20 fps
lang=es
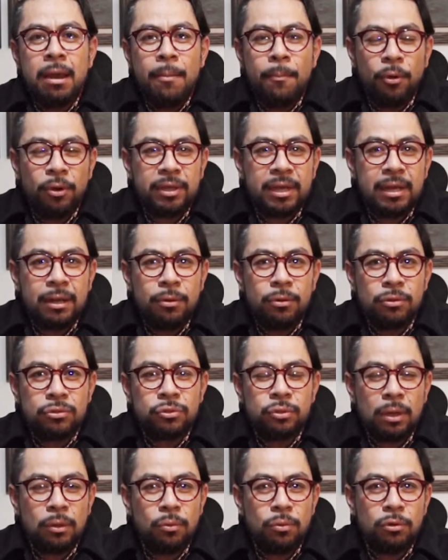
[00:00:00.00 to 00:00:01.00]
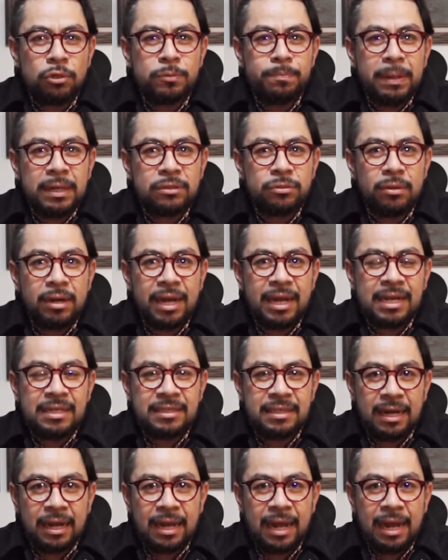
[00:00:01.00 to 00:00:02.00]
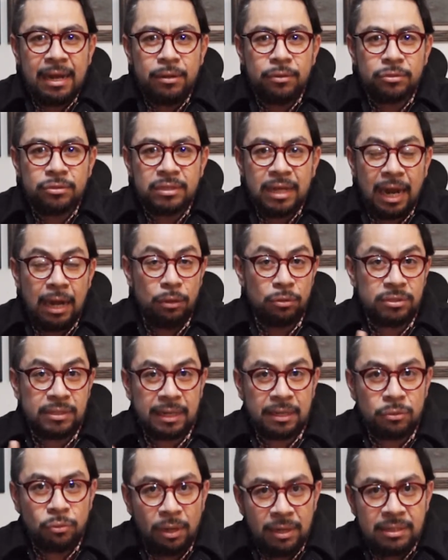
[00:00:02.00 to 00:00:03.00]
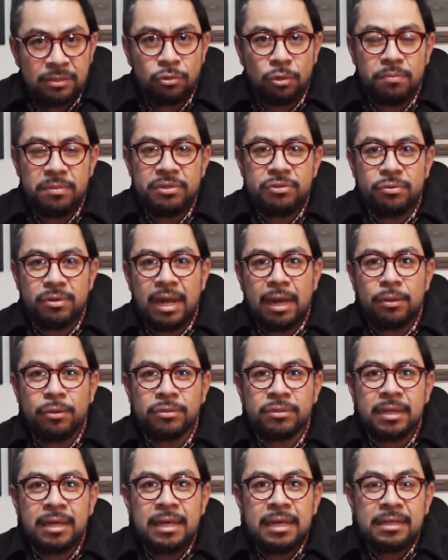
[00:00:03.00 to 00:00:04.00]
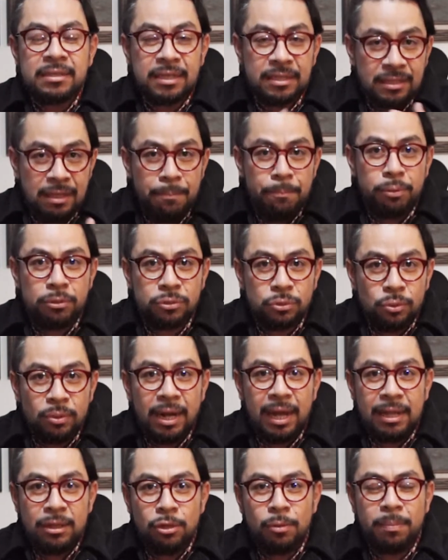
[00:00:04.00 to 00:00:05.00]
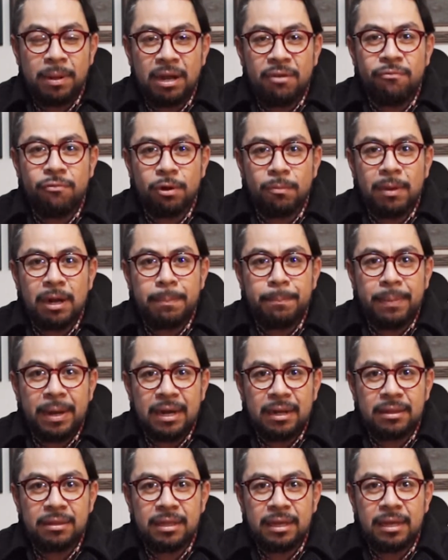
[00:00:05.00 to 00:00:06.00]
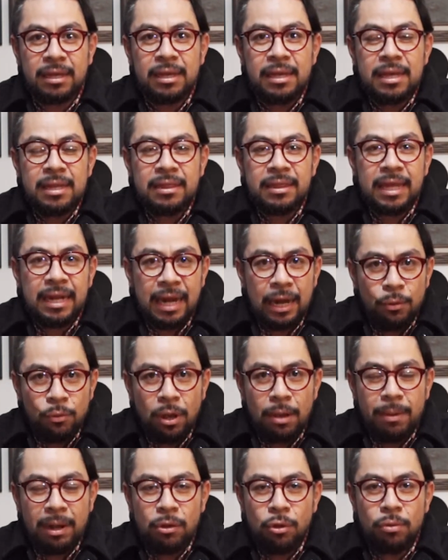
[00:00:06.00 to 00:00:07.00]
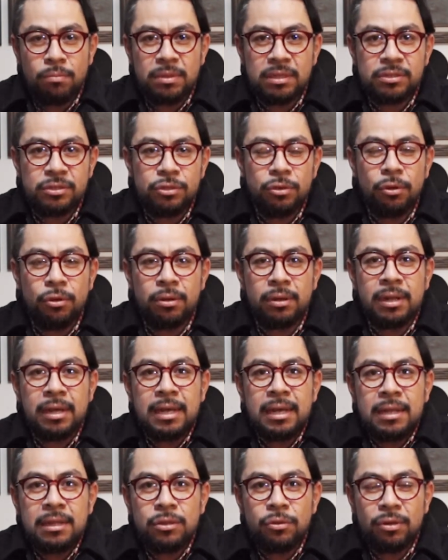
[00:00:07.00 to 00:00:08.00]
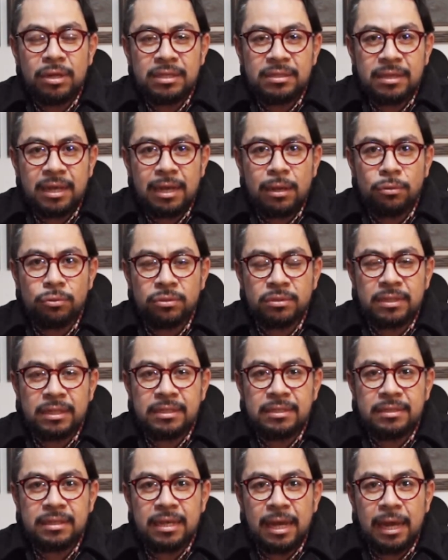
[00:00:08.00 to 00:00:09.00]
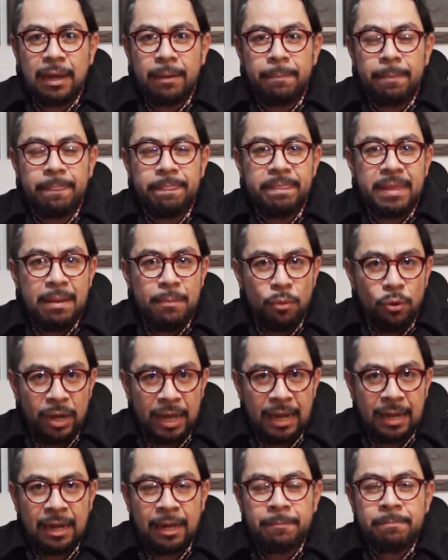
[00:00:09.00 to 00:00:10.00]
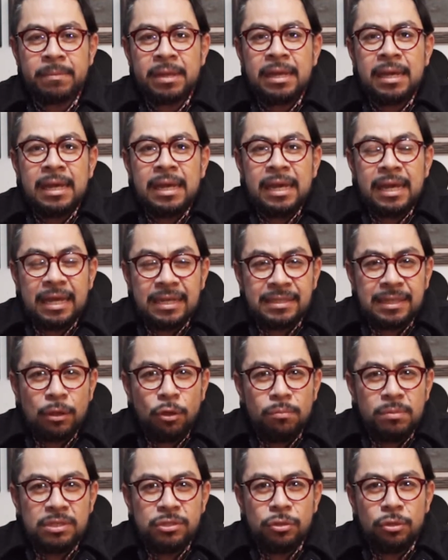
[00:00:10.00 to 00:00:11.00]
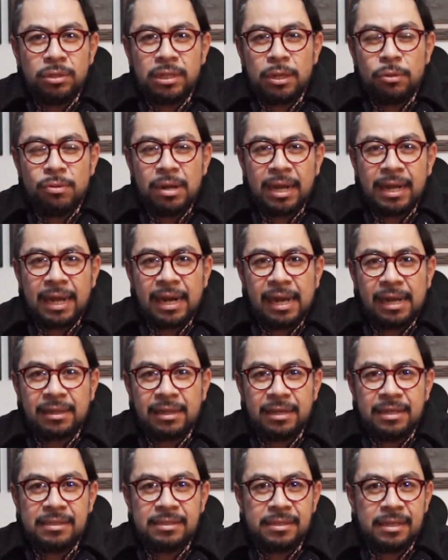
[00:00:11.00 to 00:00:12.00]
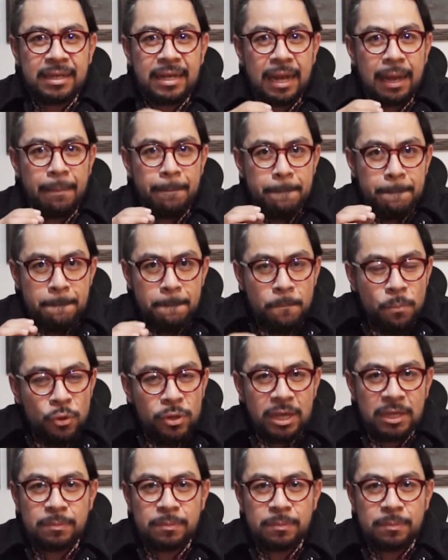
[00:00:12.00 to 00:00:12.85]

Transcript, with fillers: Porque incluso algunos personajes cercanos a los actuales comisionados se están postulando para formar parte de la nueva Comisión de Honestidad y Justicia de Morena. Esta comisión tiene una característica muy